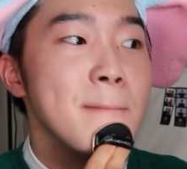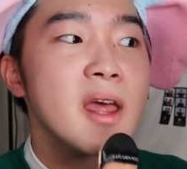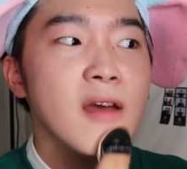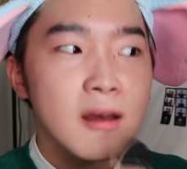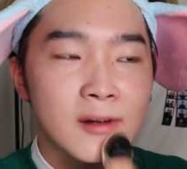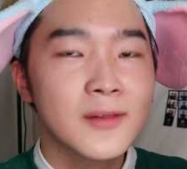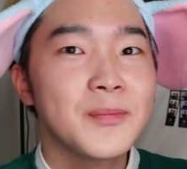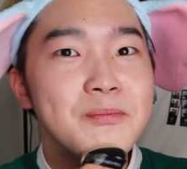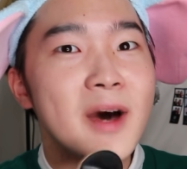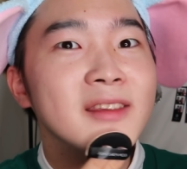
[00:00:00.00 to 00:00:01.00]
え、
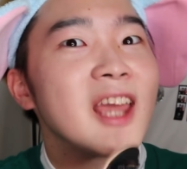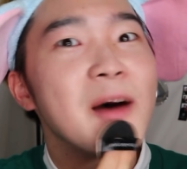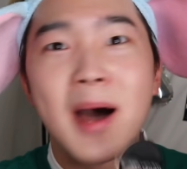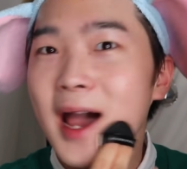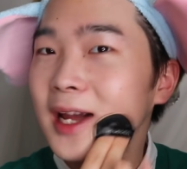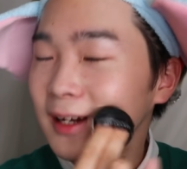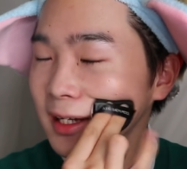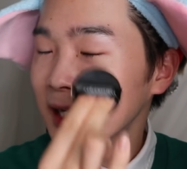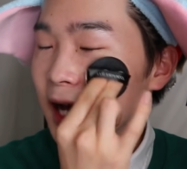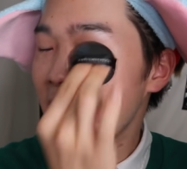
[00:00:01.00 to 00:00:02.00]
待って、やばい、
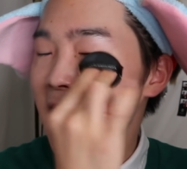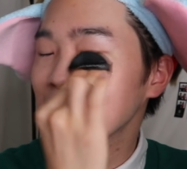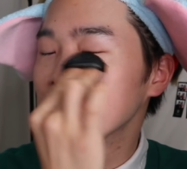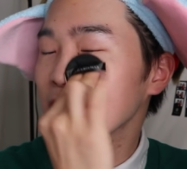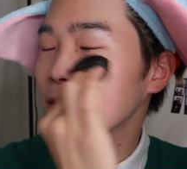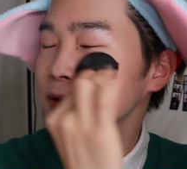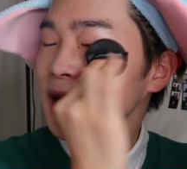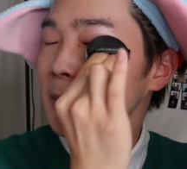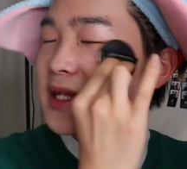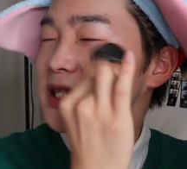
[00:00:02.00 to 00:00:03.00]
アイドルだ、こん
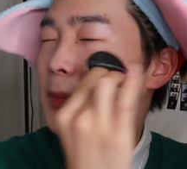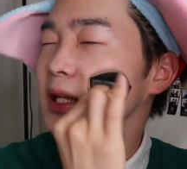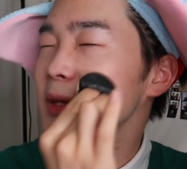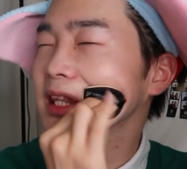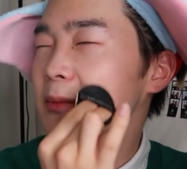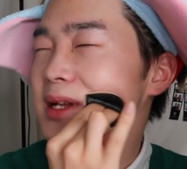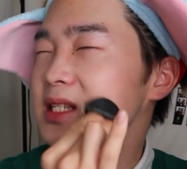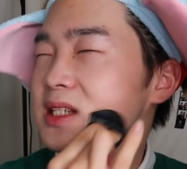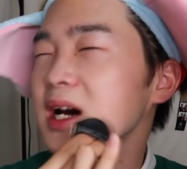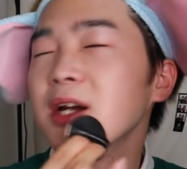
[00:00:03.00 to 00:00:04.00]
なんめっちゃ、待って、めっ
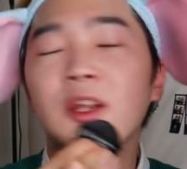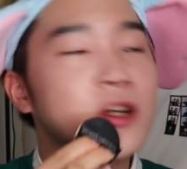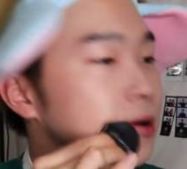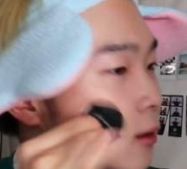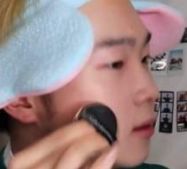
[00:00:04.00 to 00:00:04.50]
ちゃアイドル。